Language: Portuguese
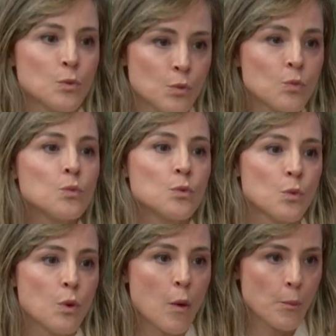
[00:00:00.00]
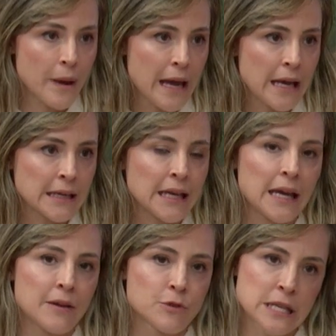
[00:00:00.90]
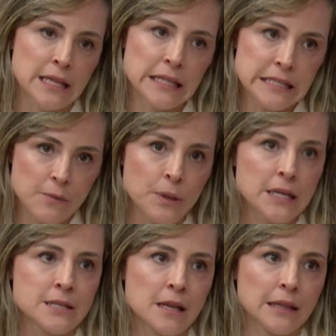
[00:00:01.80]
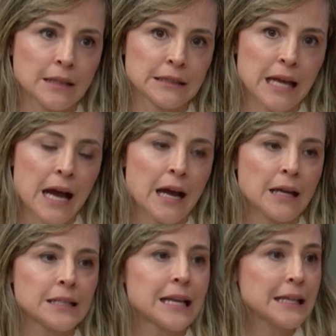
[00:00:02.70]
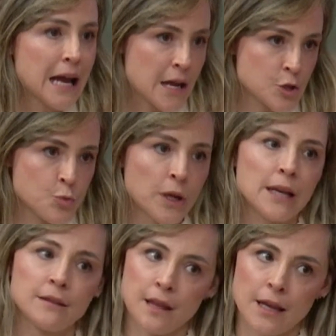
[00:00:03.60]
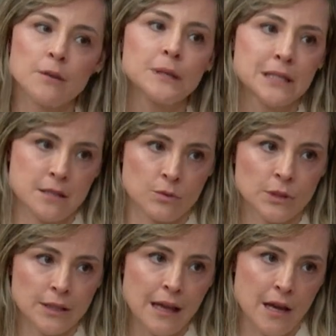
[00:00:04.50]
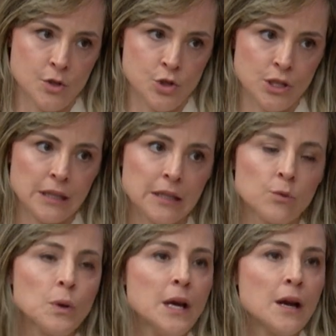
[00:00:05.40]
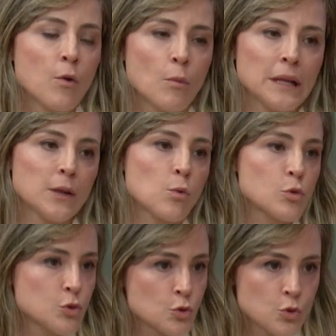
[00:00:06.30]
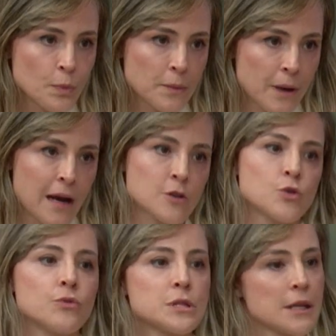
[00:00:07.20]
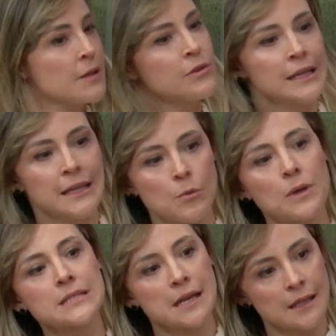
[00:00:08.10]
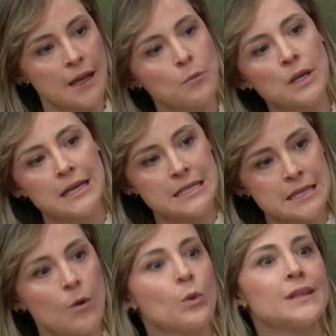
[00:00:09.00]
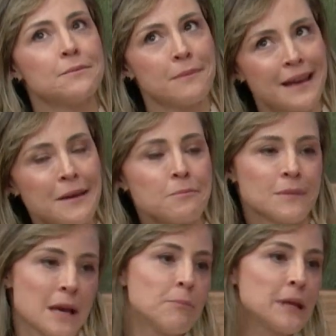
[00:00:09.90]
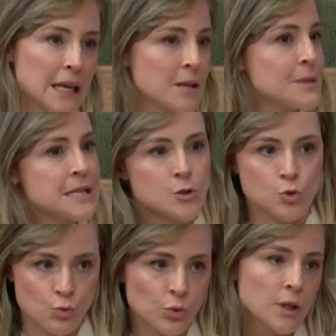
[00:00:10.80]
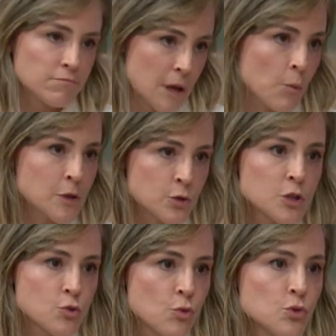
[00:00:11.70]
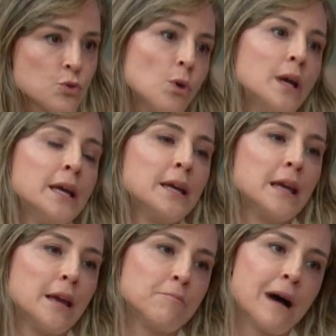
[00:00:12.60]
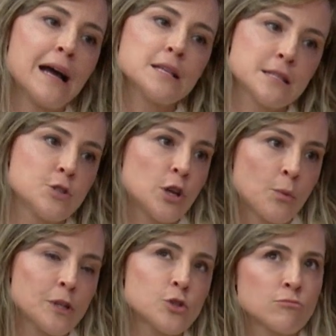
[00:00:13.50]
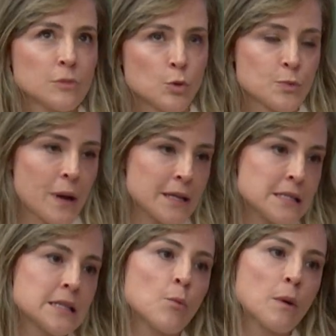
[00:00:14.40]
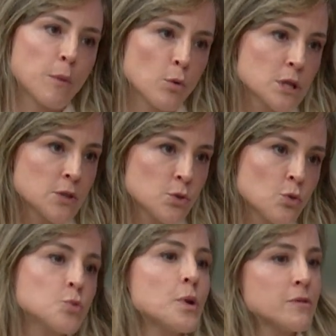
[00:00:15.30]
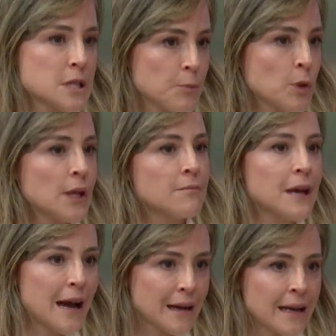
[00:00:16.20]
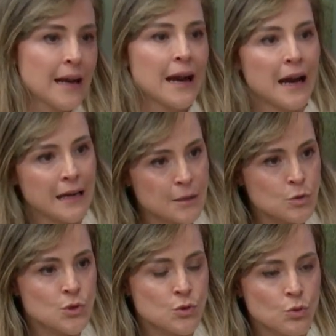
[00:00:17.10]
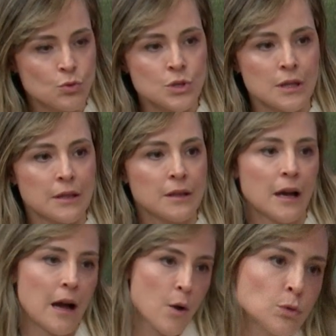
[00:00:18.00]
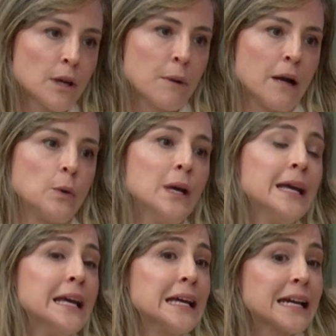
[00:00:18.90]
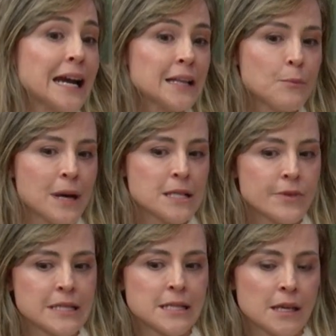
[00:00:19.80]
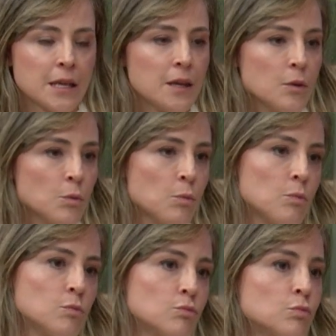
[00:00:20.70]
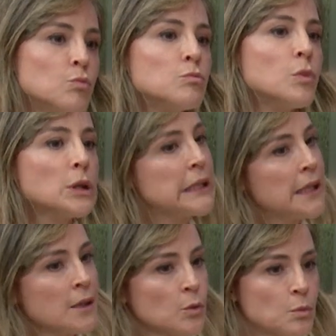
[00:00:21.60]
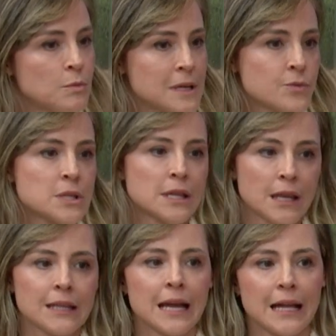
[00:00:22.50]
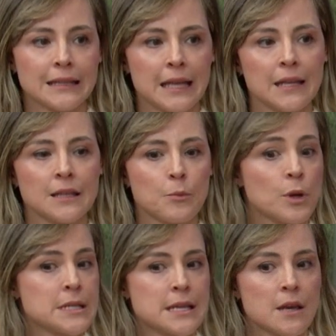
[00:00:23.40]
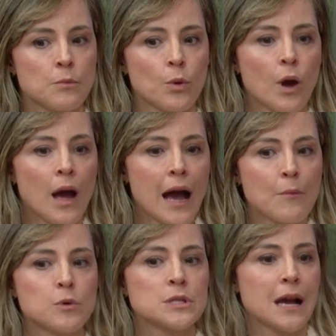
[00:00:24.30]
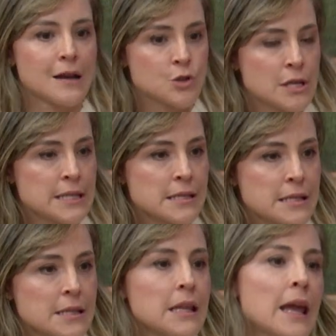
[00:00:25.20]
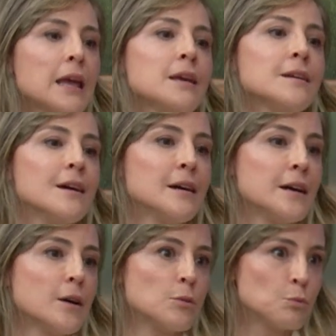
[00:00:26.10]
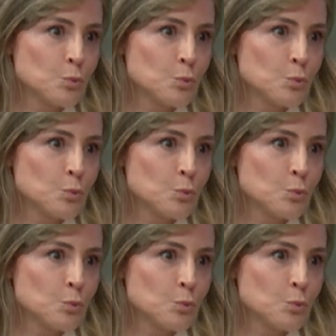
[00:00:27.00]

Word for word: procura? O au pair, é, você tem sempre que se atentar na idade, porque ele tá. tem a limitação da idade. Tá. Então, como ele tem um custo super baixo e você ainda vai ter uma certa remuneração, que também é pequena, mas ajuda, é uma uhum. ajuda de uhum. custo, e, mas geralmente os países dão uma bolsa de estudos para você poder agregar ali os estudos a, a, trabalho. Cada país vai seguir um, um modelo, mas uhum. você tem que estar tá atenta, por exemplo, a buscar agências que têm uh,